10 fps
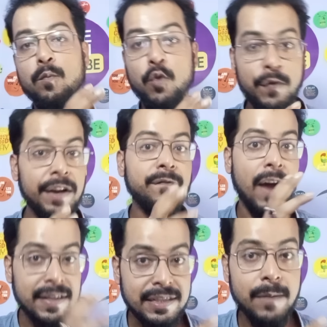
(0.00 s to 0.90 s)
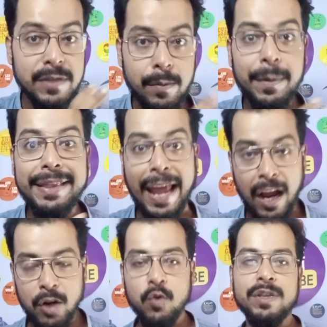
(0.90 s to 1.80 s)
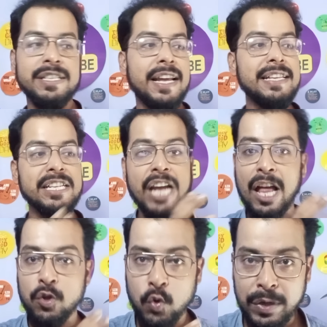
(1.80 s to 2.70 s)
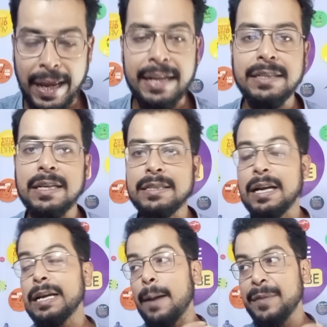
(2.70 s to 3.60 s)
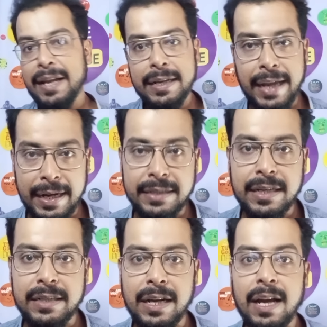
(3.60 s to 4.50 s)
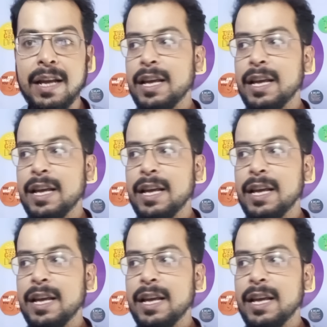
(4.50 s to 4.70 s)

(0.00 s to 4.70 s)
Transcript: মুভির ফার্স্ট হাফ যেভাবে দেখানো হয়েছে এই যে শান্তর ক্যারেক্টারটা নাবিলার ক্যারেক্টারটা